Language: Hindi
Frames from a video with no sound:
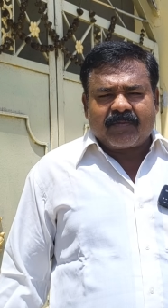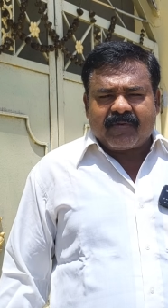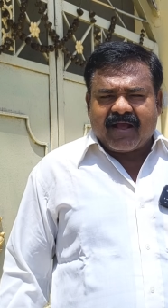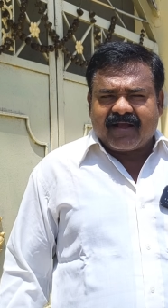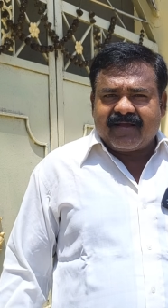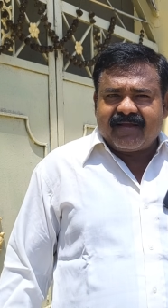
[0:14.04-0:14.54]

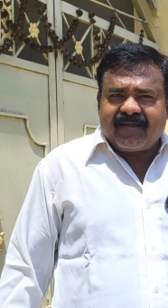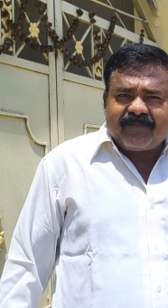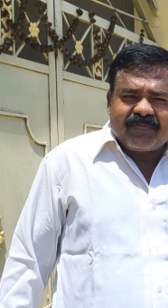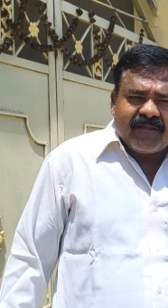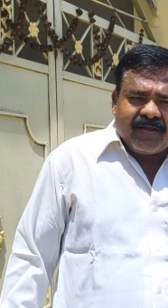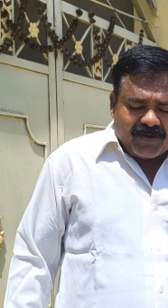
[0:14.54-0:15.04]
फ़िलहाल घर पर आ
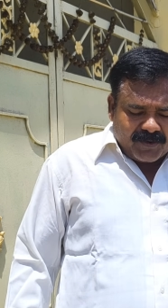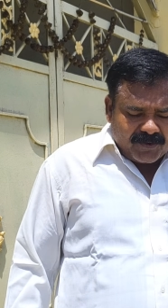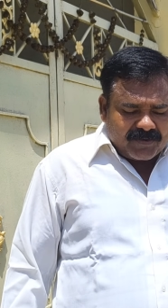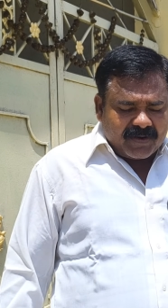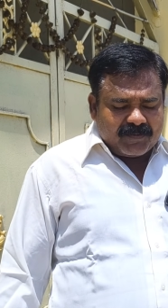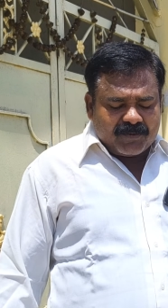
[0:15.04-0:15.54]
गए हैं
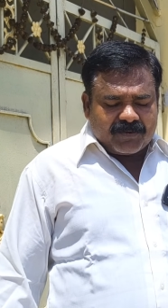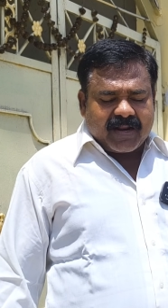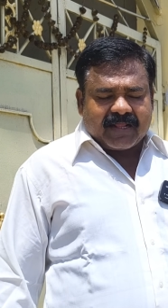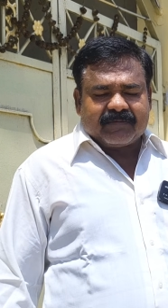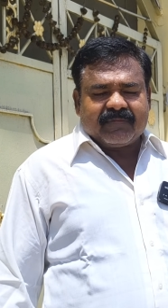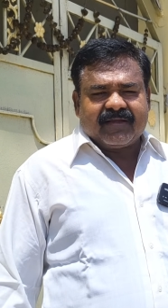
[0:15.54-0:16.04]
और
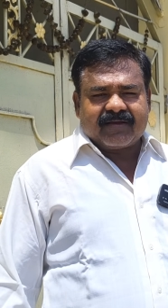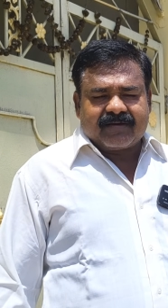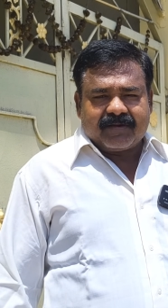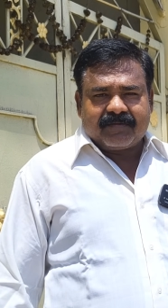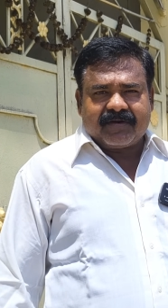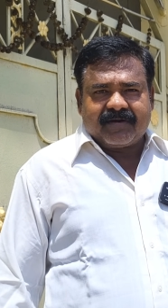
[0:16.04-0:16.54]
हम लोग रात
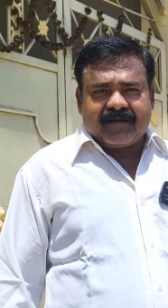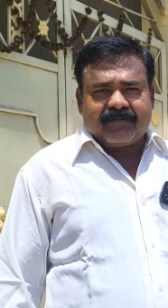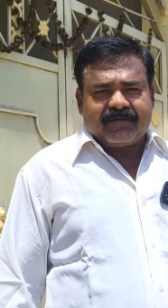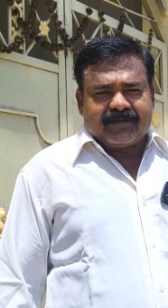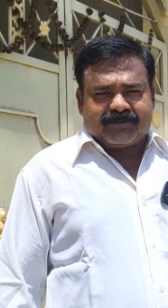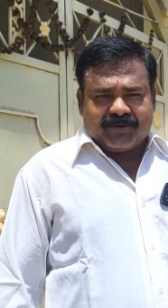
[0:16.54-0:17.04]
में करीब
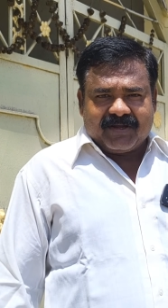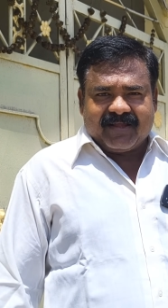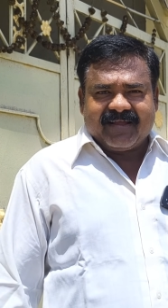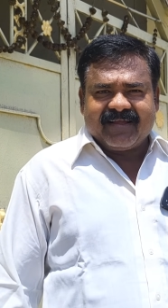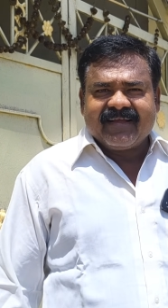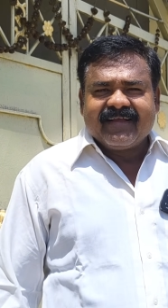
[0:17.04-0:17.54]
करीब डेढ़ बजे
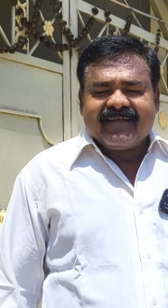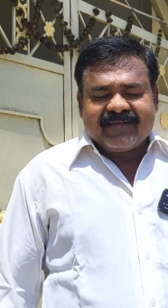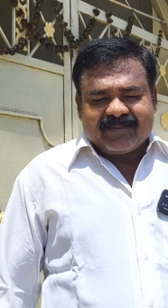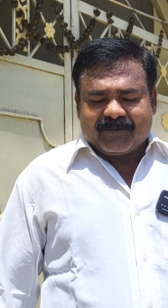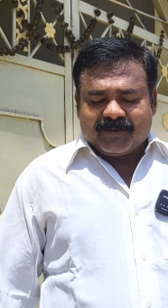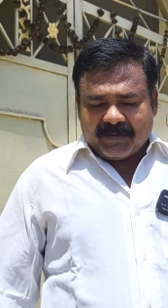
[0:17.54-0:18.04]
सोए हैं
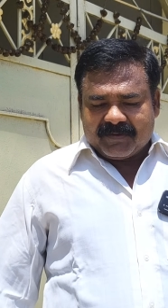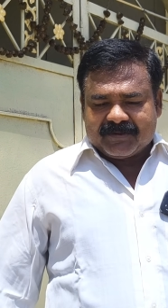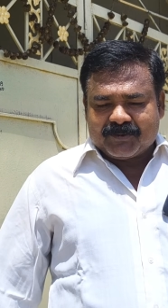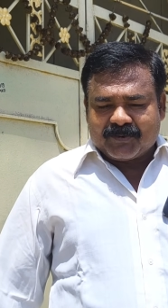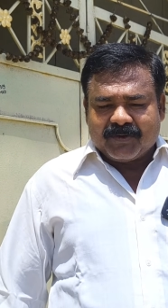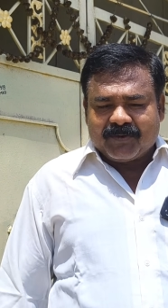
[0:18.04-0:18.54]

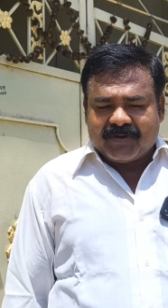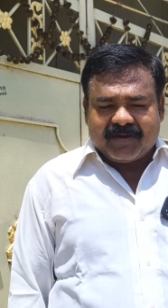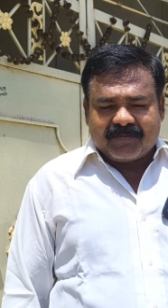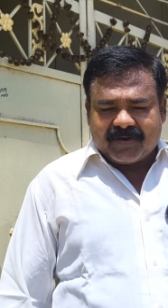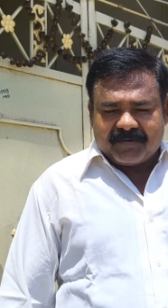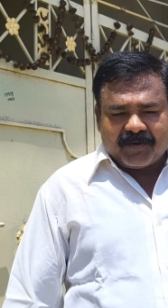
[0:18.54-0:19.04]
तो अभी सो
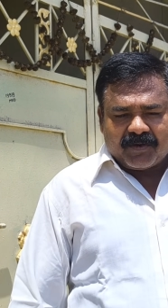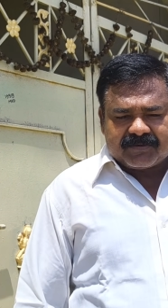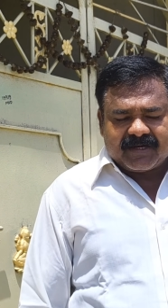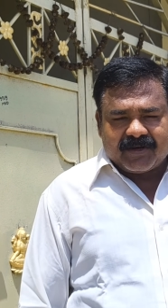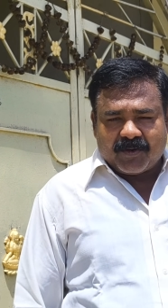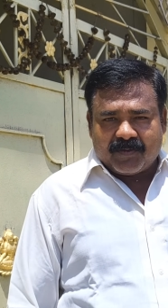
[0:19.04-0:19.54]
के उठे हम
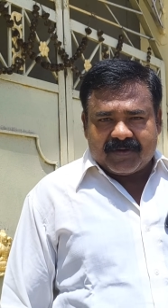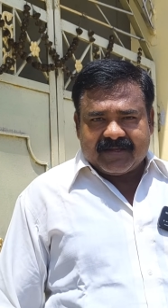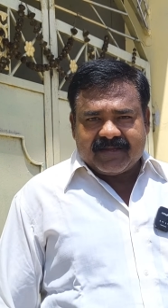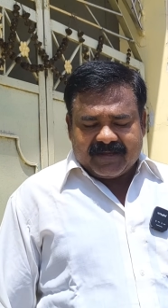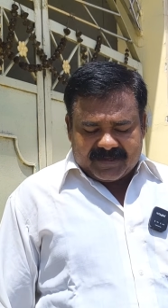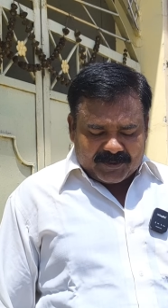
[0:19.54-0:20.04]
करीब नौ साढ़े
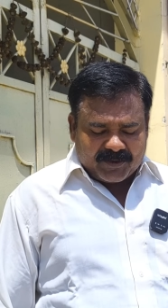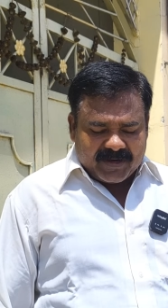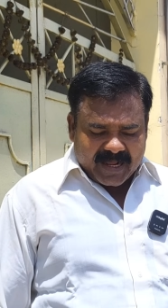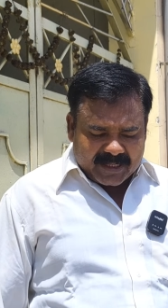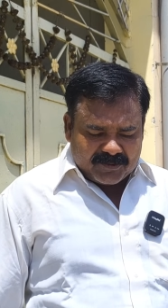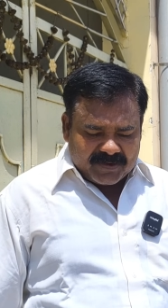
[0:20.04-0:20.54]
नौ बजे
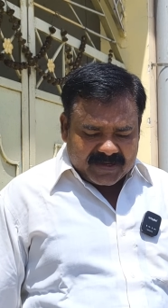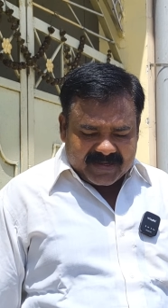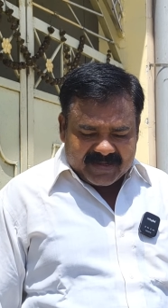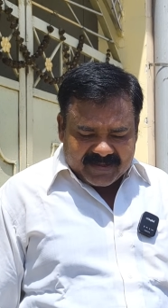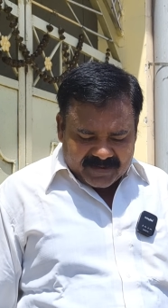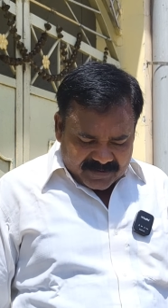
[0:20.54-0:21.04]
तो नहा
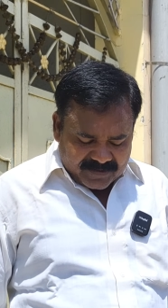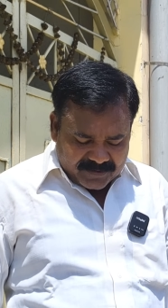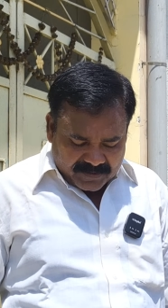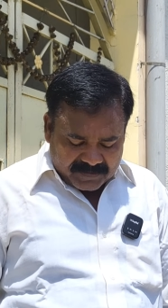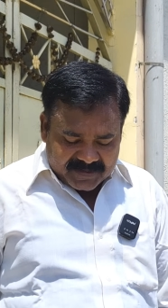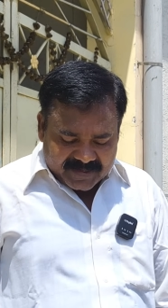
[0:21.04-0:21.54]
धोआ के
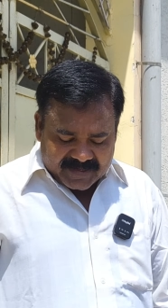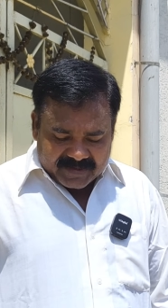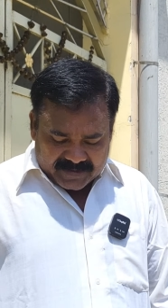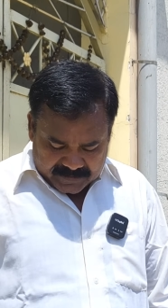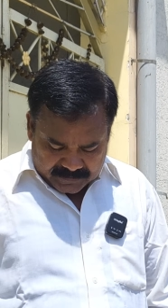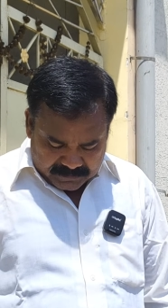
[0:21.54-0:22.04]
और
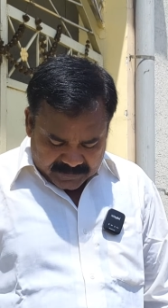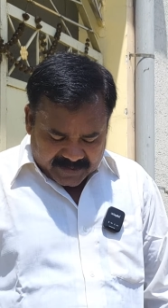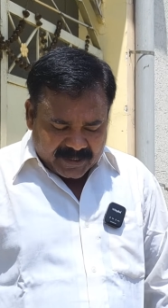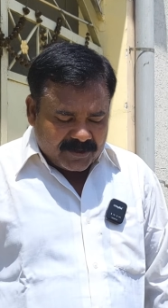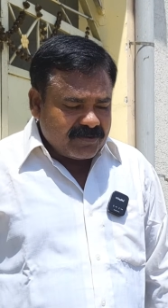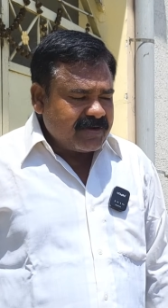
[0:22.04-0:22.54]
अभी देखिए
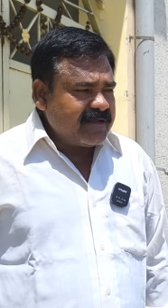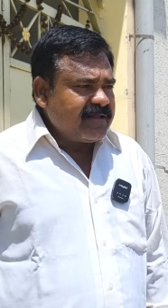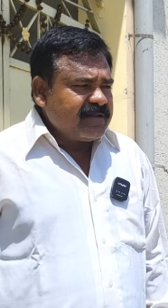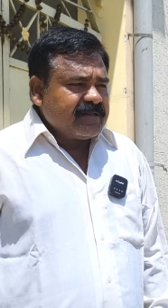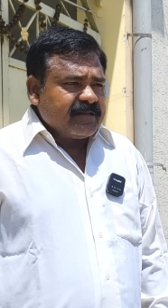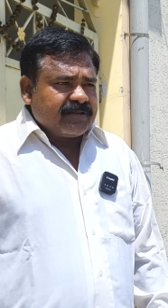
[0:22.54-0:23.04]
रेडी
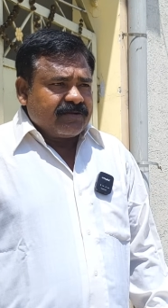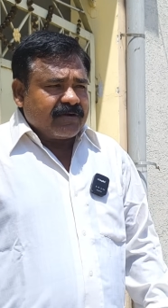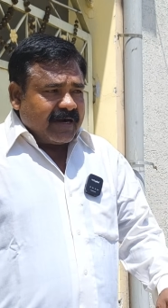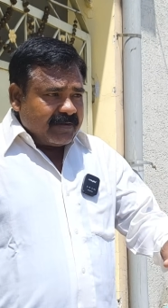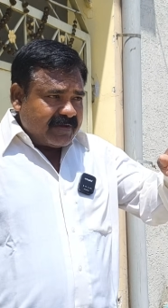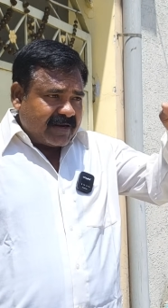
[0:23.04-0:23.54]
हो गए
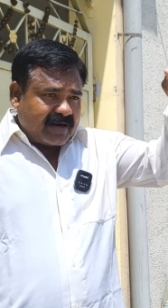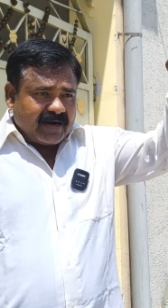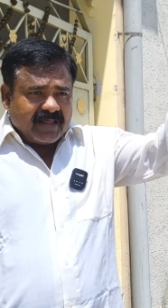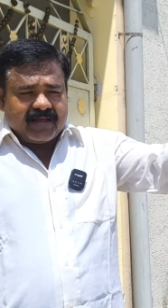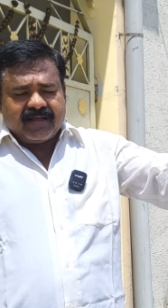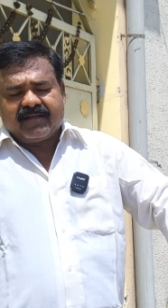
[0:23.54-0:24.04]
तो गाड़ी
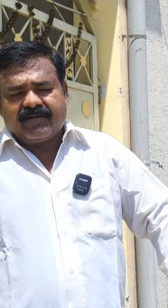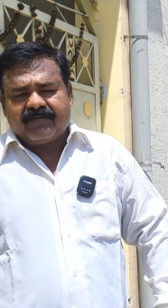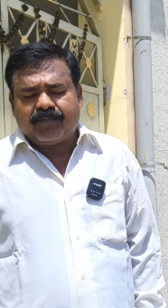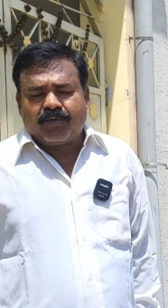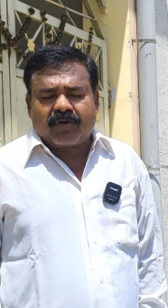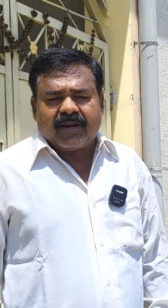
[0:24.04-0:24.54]
मेरा खड़ा
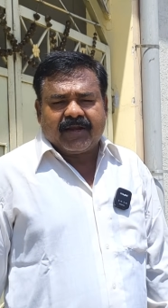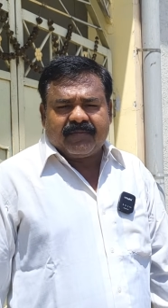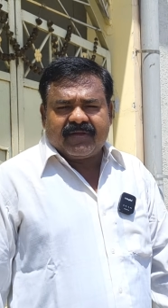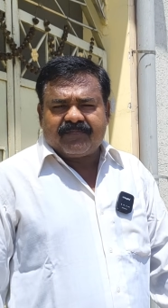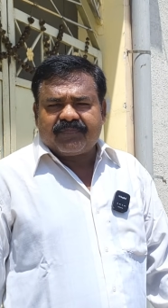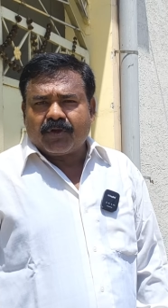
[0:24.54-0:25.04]
है
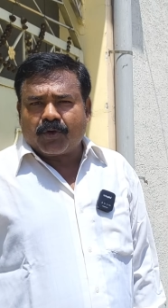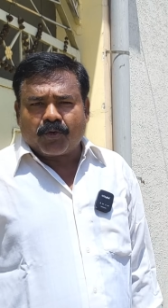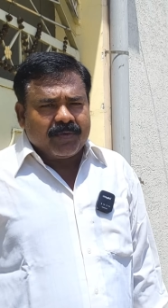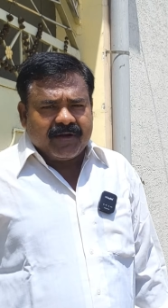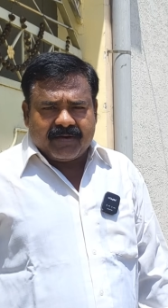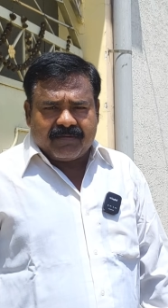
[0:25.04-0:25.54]
फोर लाइन में
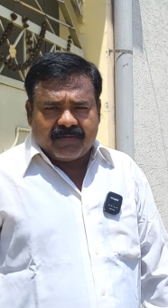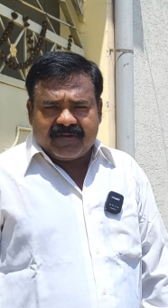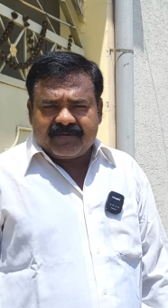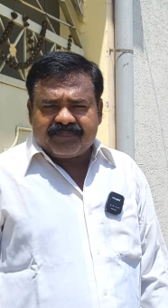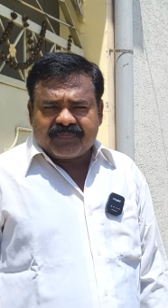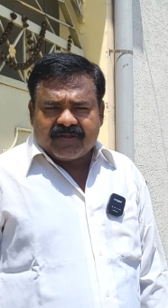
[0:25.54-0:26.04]
रोबिन
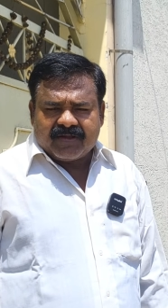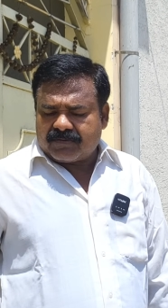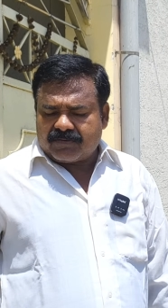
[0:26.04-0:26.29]
ढाबा में